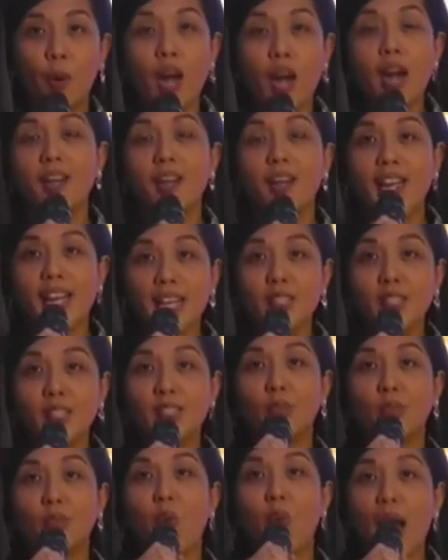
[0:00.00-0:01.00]

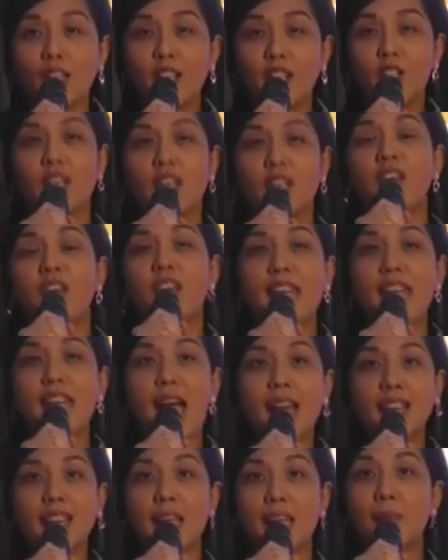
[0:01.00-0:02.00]
wristwatch
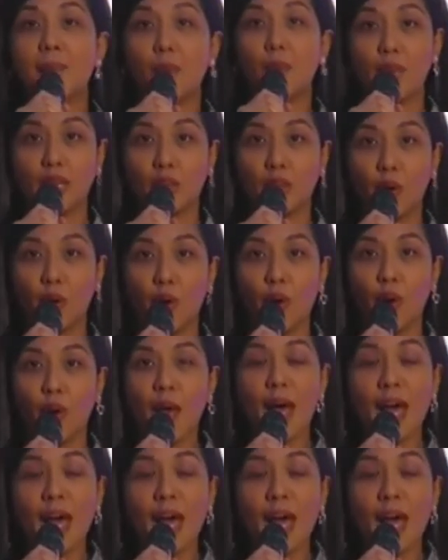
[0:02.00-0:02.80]
fanatic po ito.